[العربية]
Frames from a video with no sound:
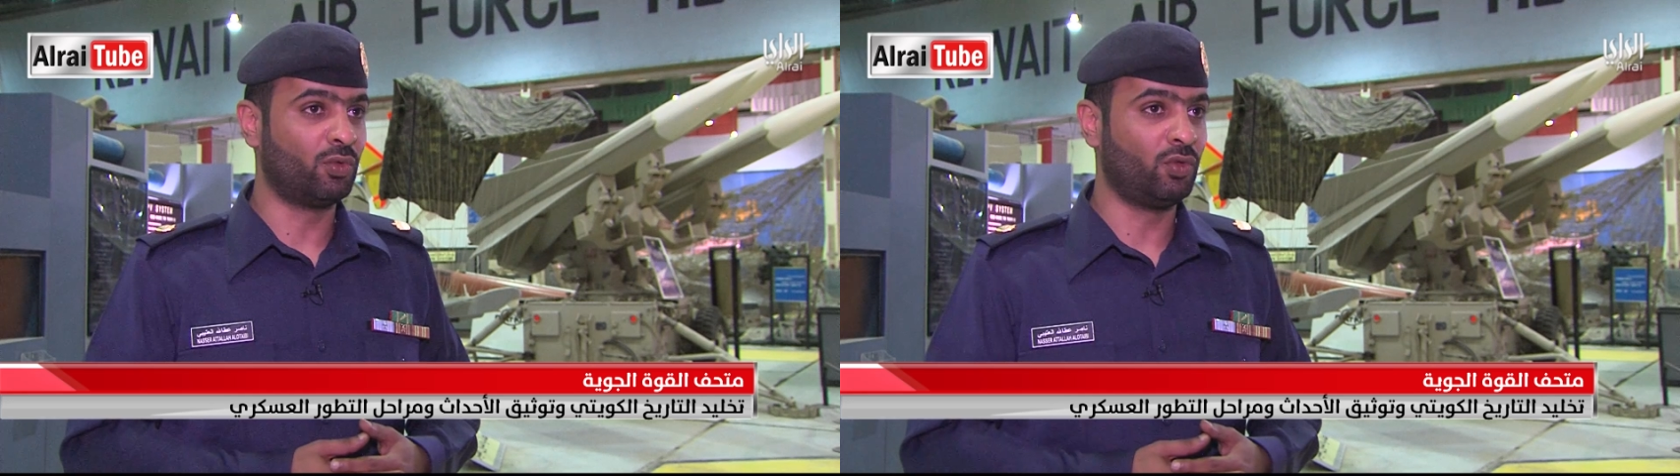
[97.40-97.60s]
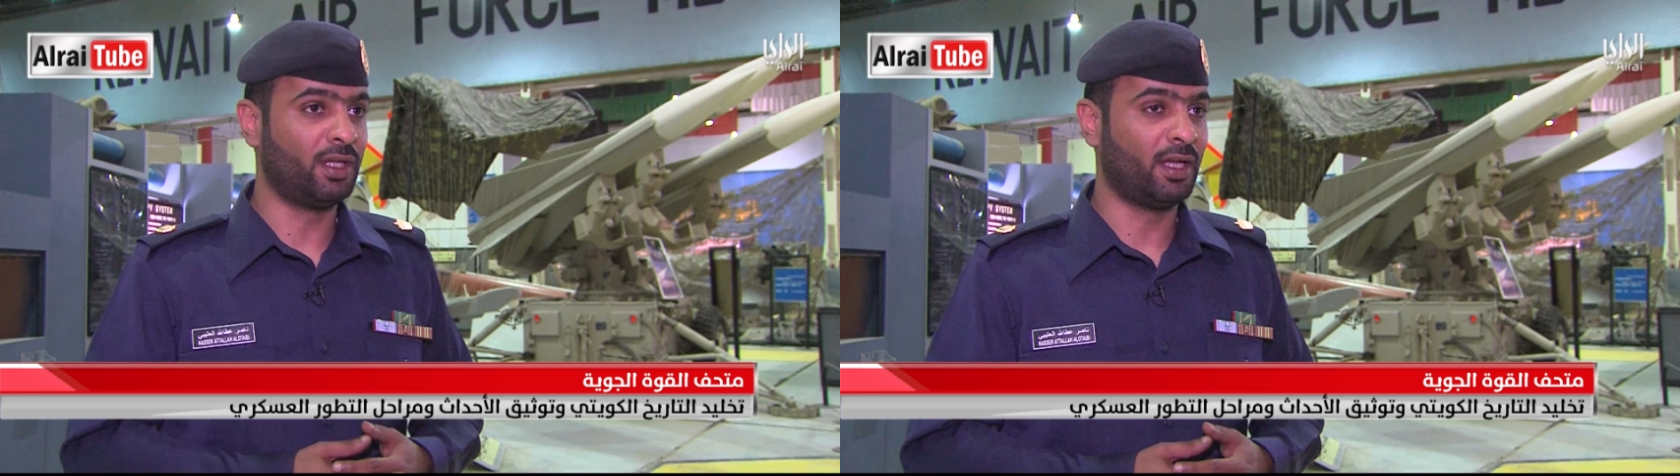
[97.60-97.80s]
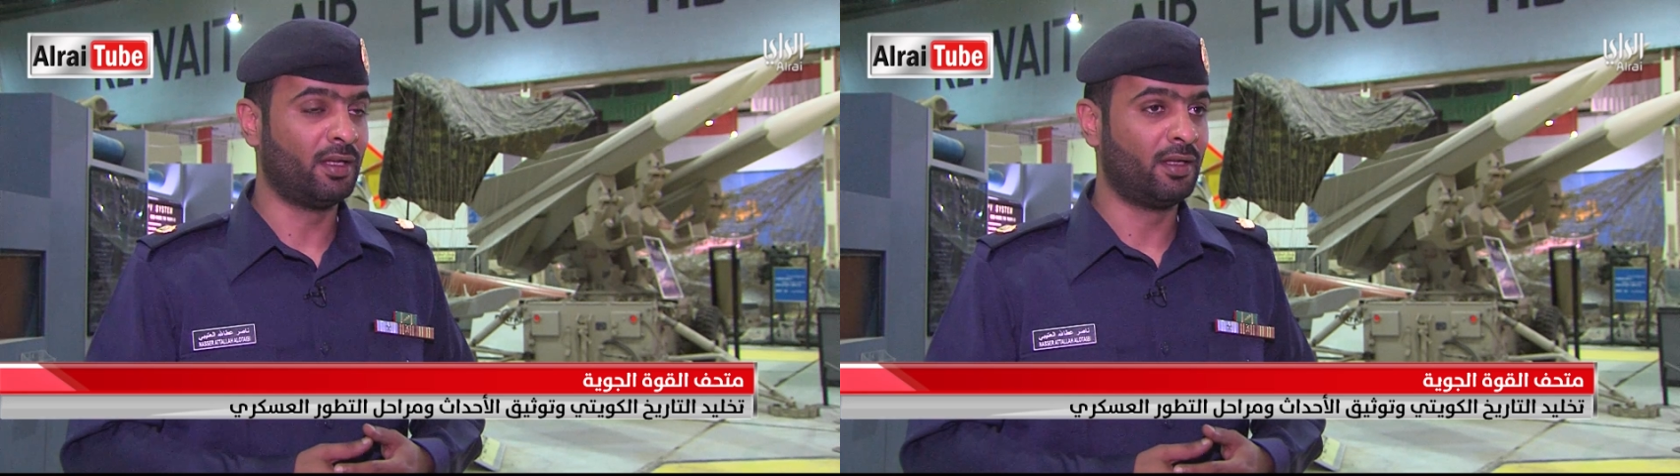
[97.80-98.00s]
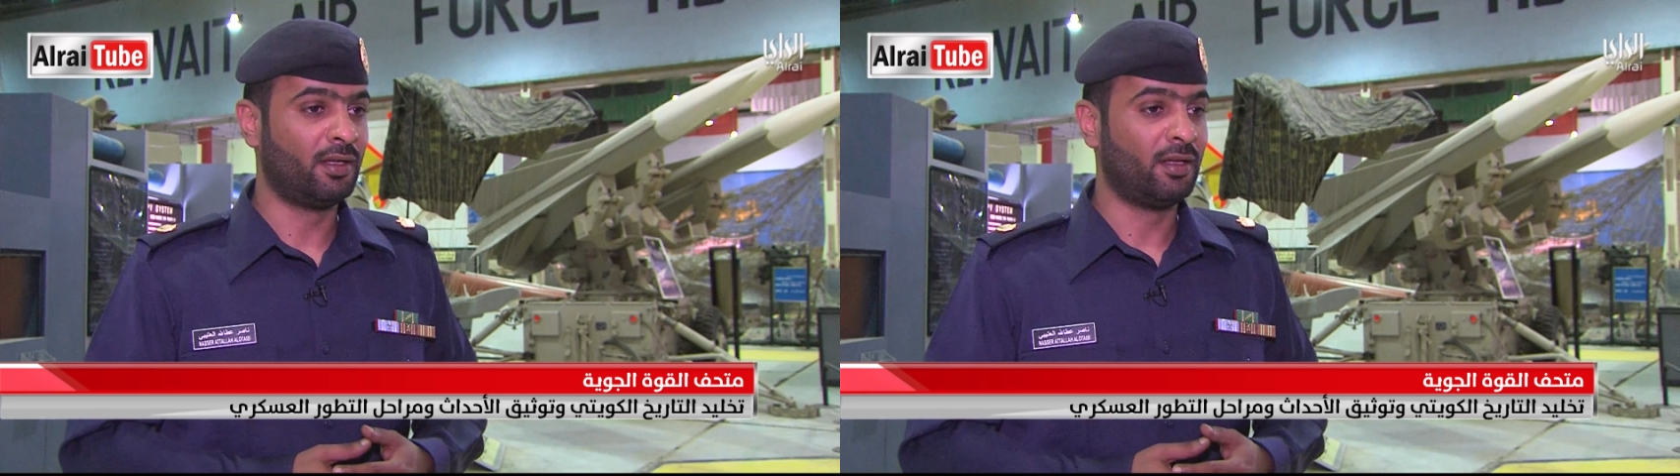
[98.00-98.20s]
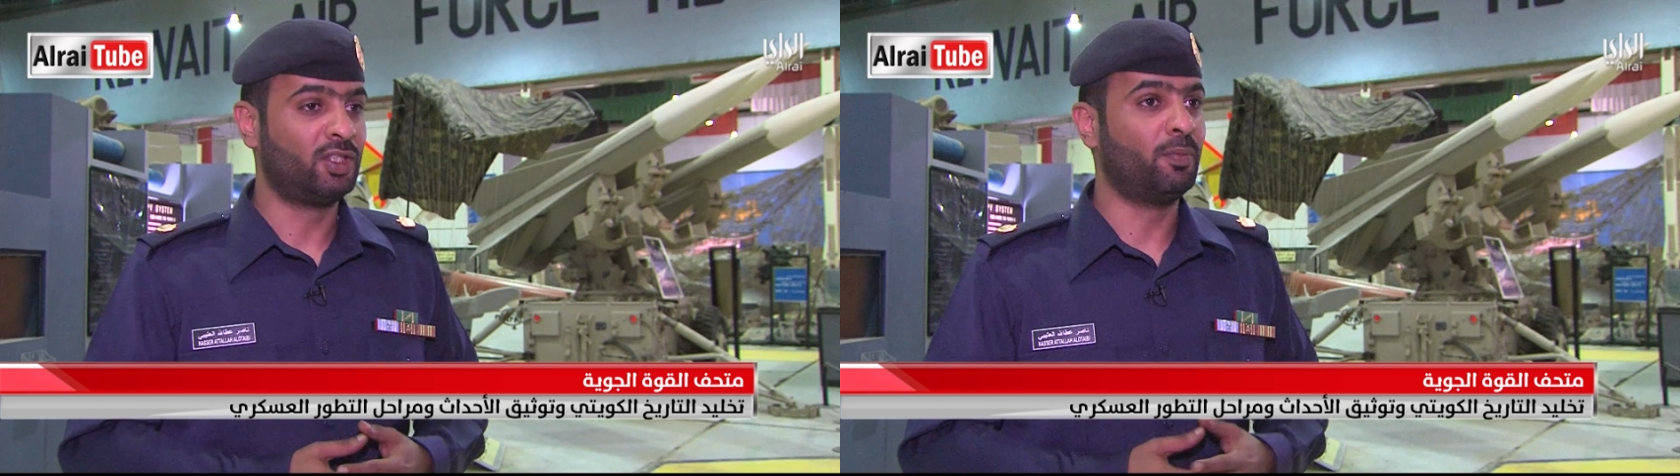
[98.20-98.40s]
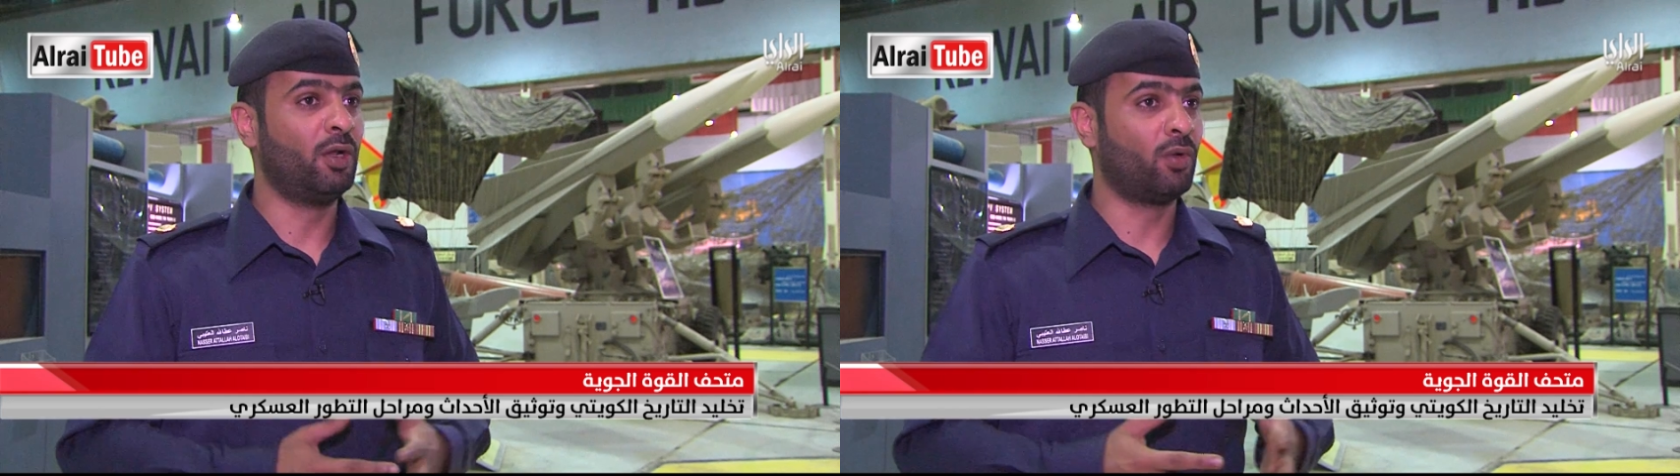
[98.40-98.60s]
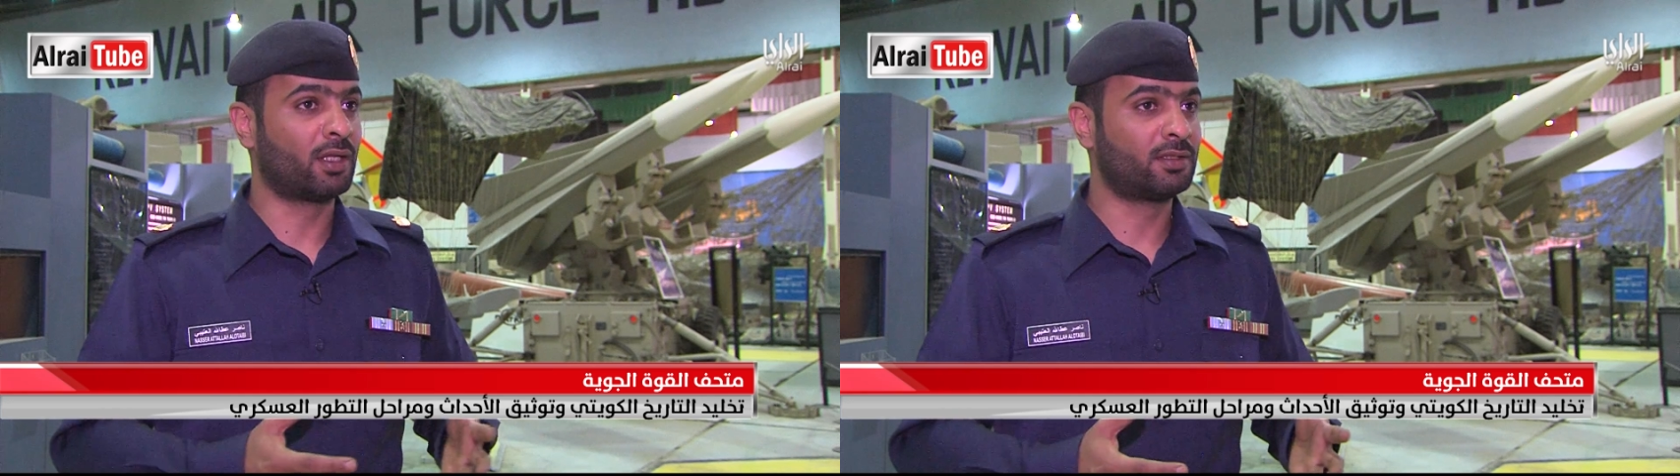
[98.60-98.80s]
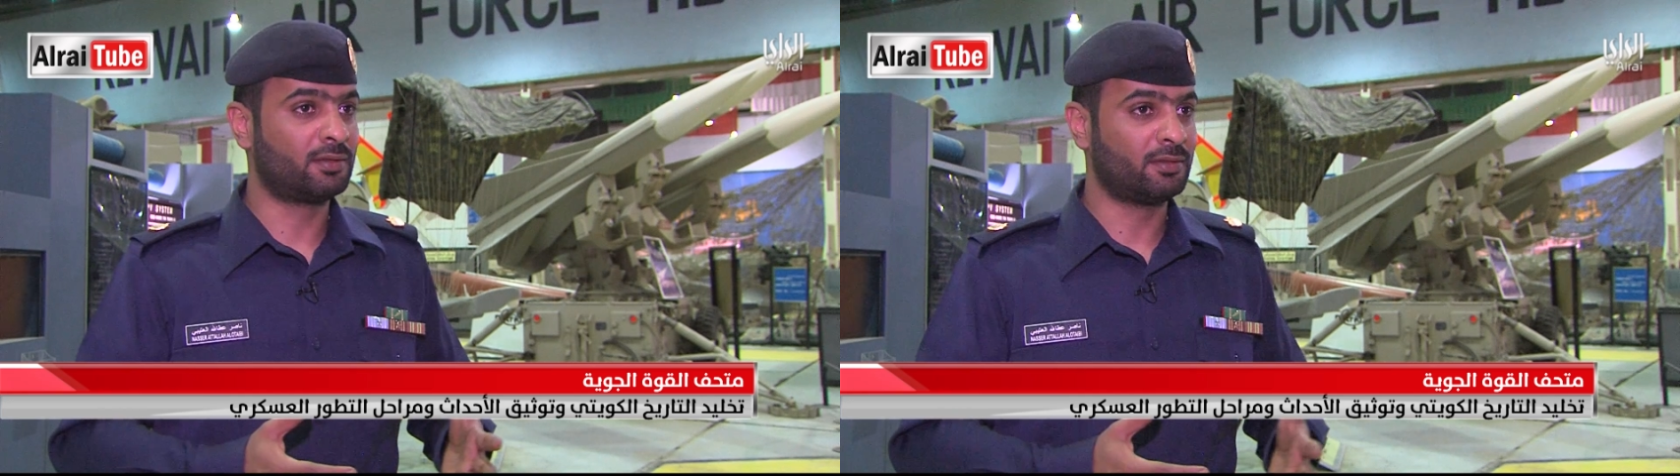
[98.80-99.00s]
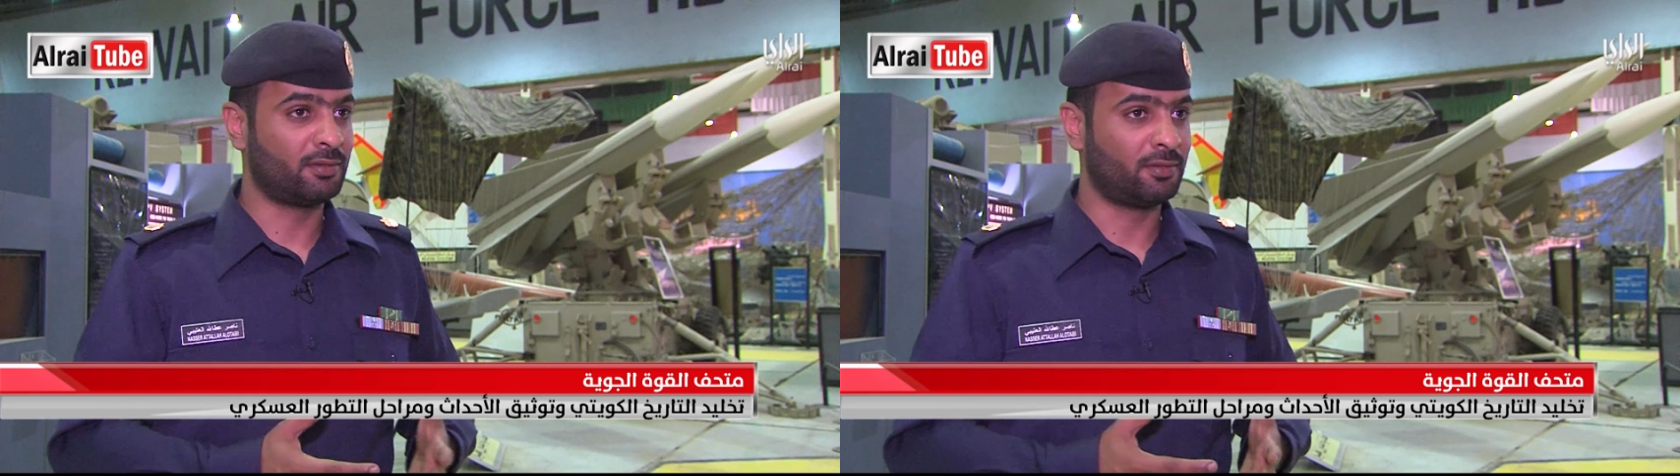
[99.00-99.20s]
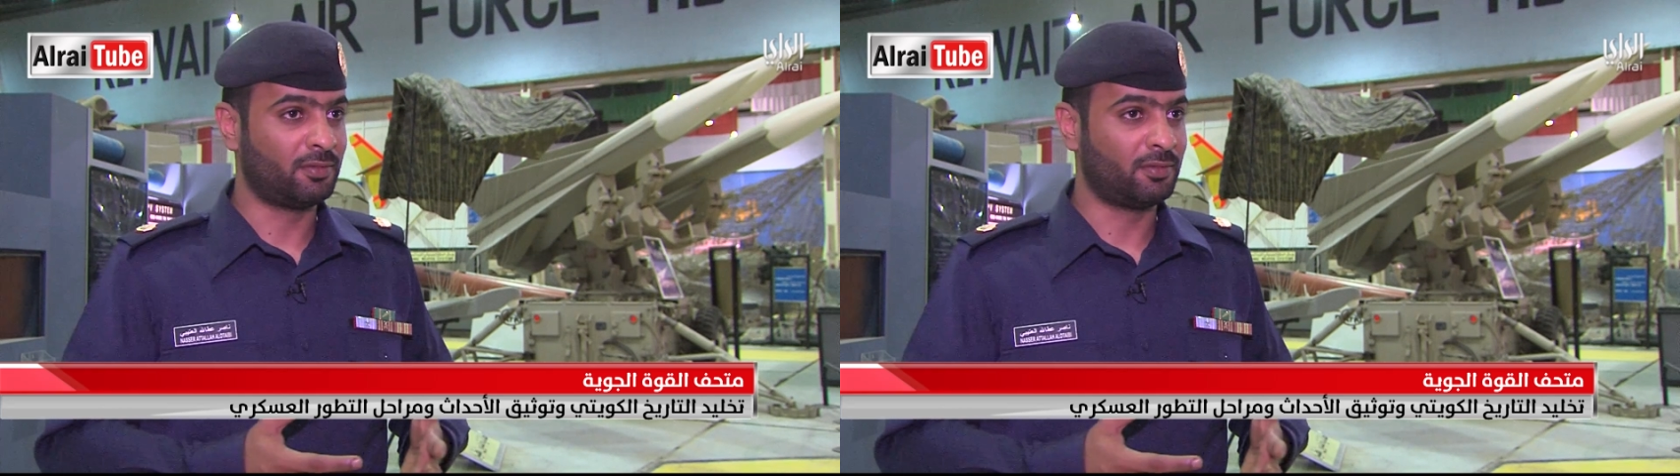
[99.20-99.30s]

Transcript: الجوية تبلورت